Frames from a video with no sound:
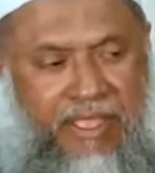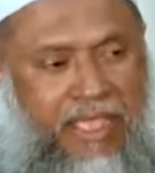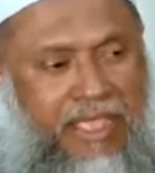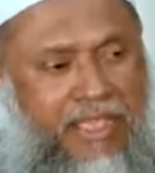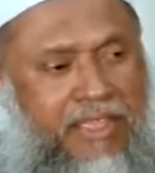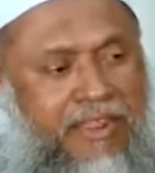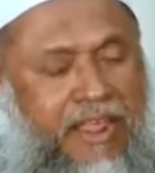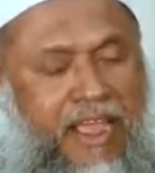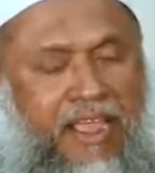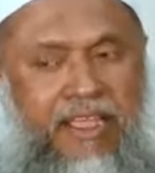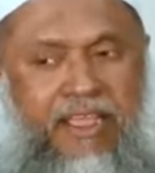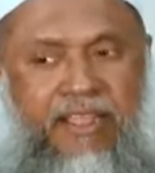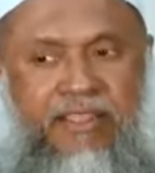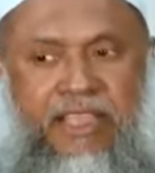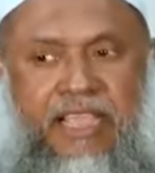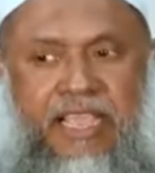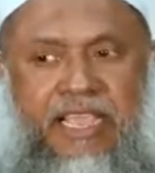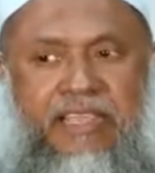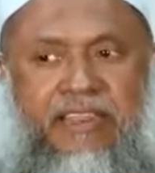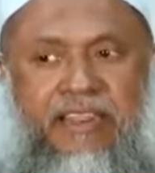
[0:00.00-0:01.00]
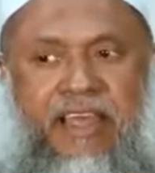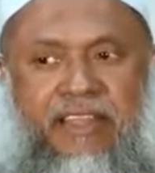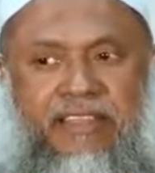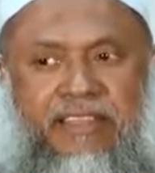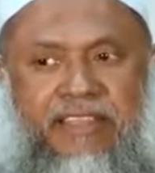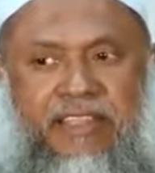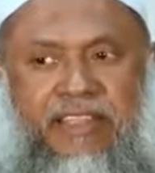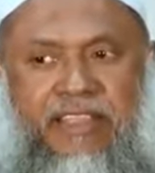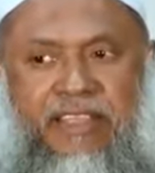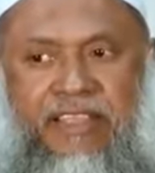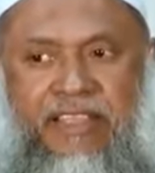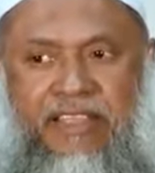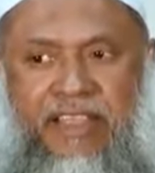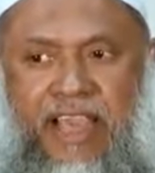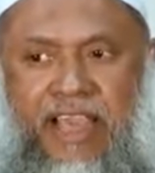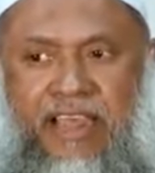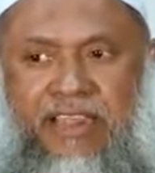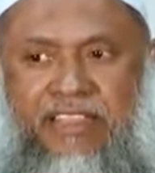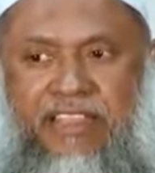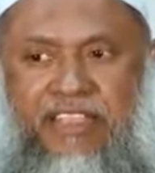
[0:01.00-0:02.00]
এই রাকা এই রাতে
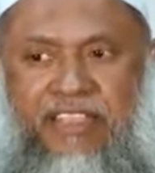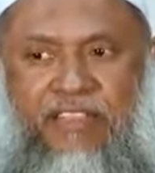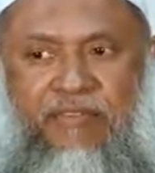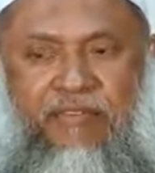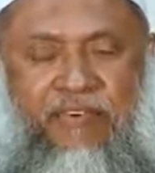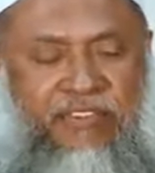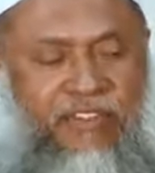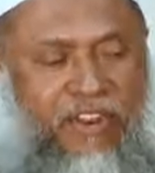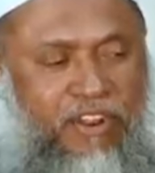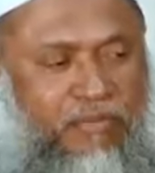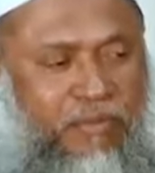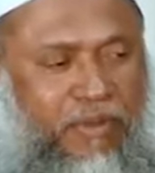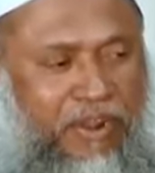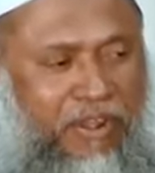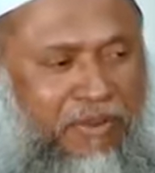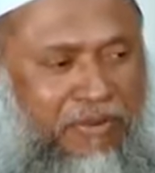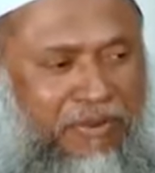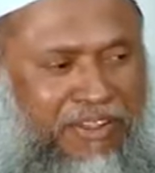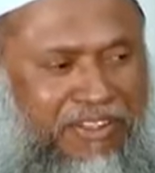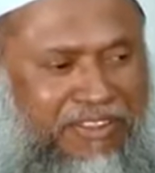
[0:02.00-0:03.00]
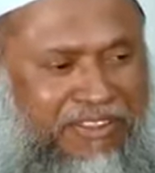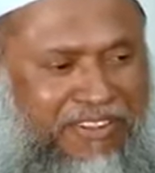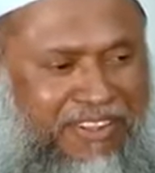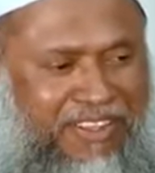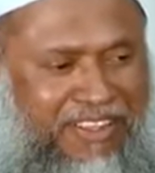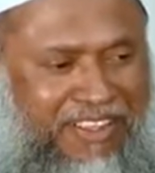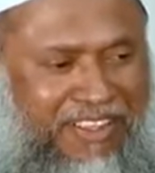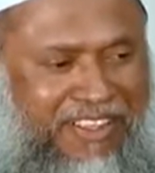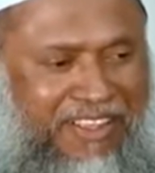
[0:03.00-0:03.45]
আর কি কি ফজিলত বলা হয়েছে